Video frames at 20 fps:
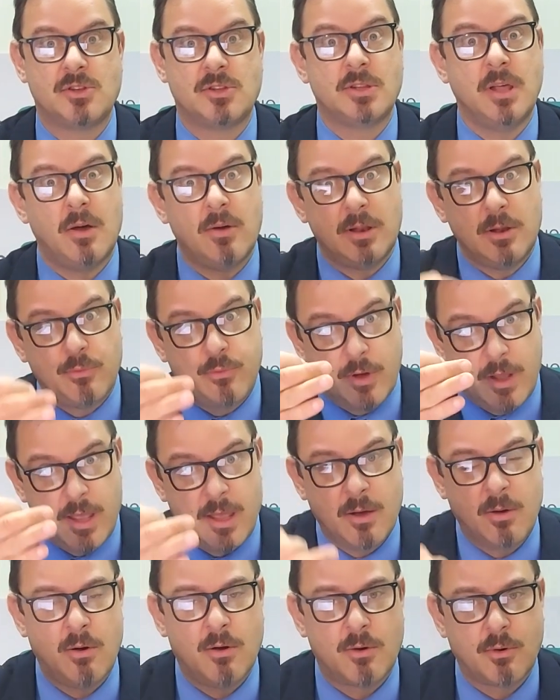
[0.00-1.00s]
Não, ele foi
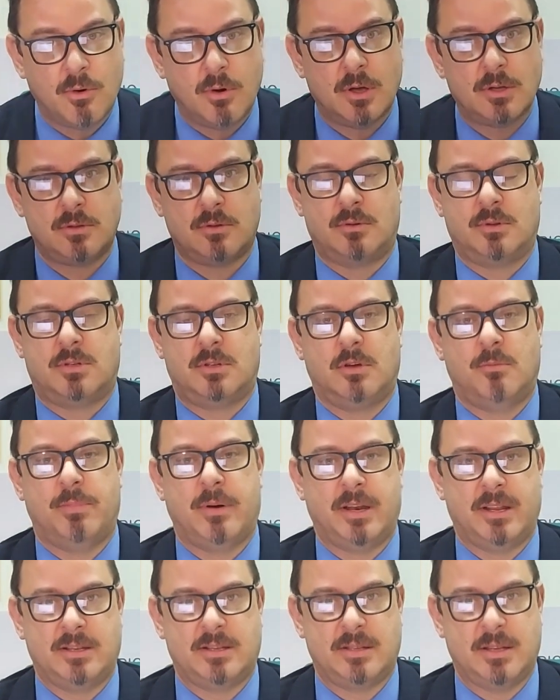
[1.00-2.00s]
rigoroso no seu
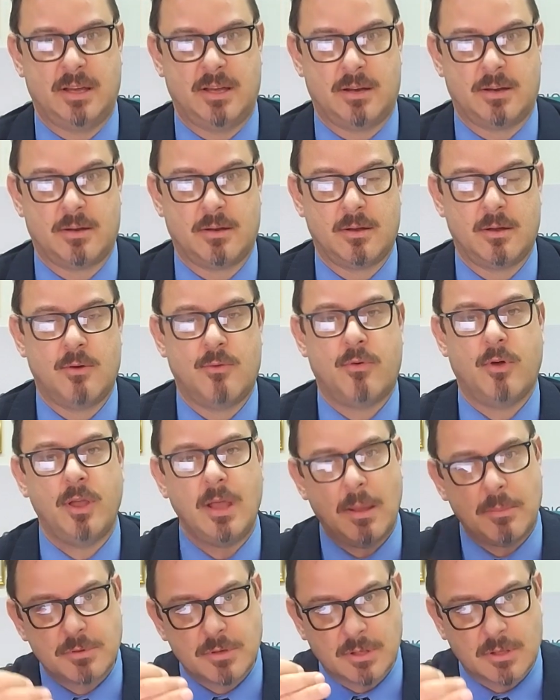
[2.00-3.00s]
parecer. Foi
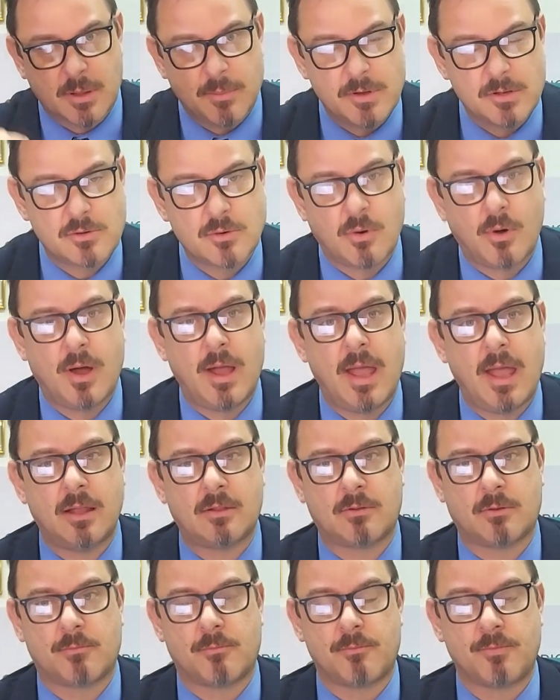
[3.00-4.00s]
absolutamente
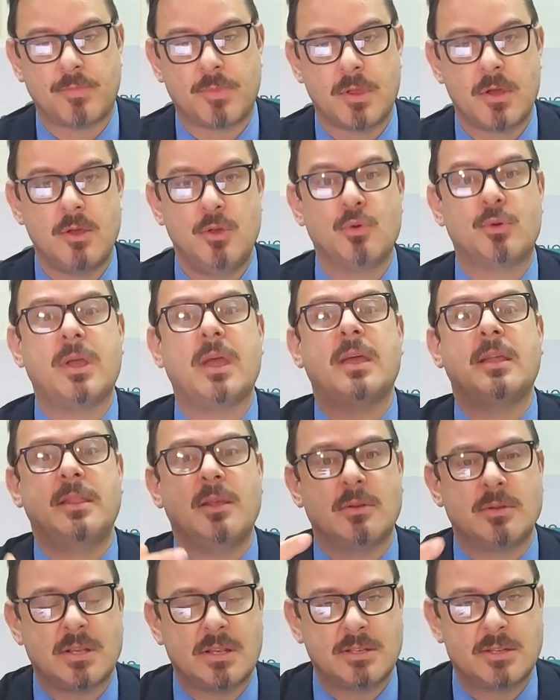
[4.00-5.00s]
correto. E o que, que
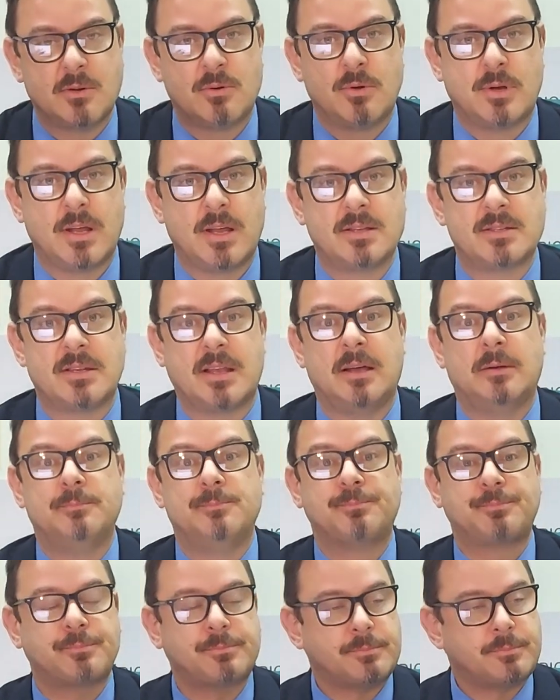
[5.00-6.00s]
deu essa segurança?
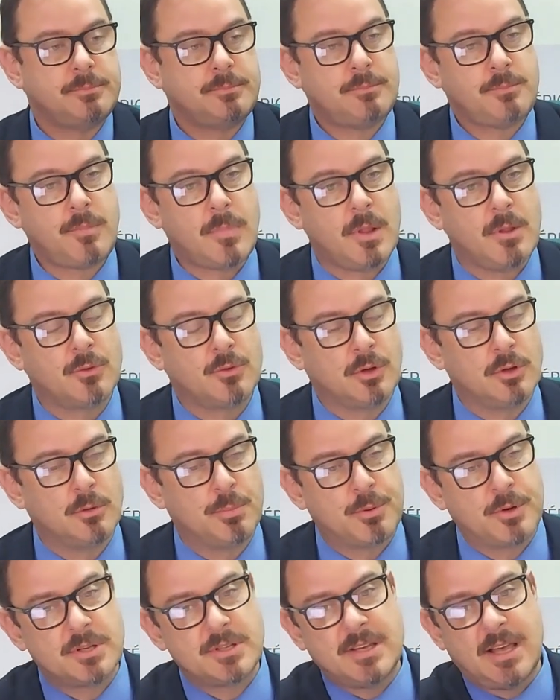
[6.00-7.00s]
Todo o
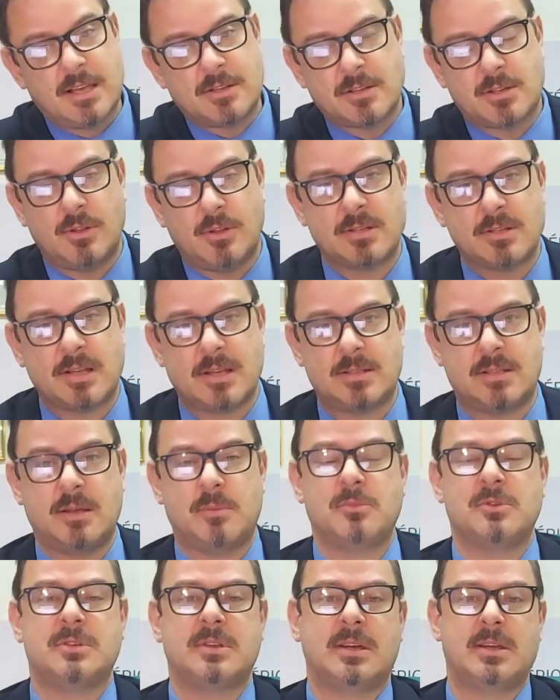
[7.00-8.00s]
processo que nós
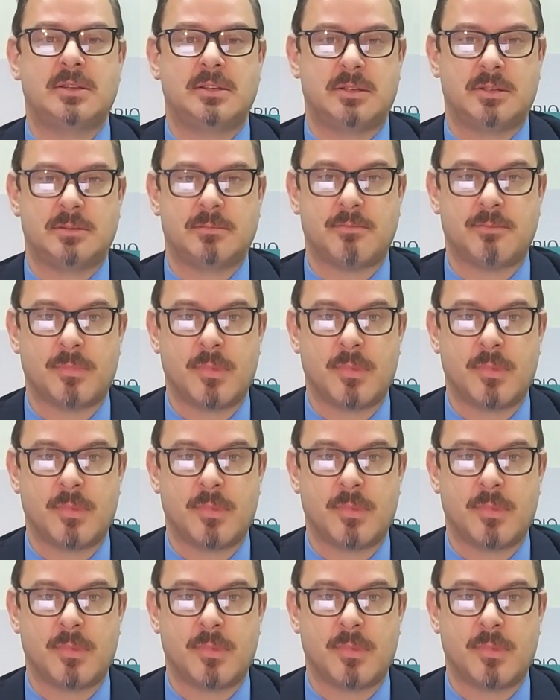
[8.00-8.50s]
gastamos antes.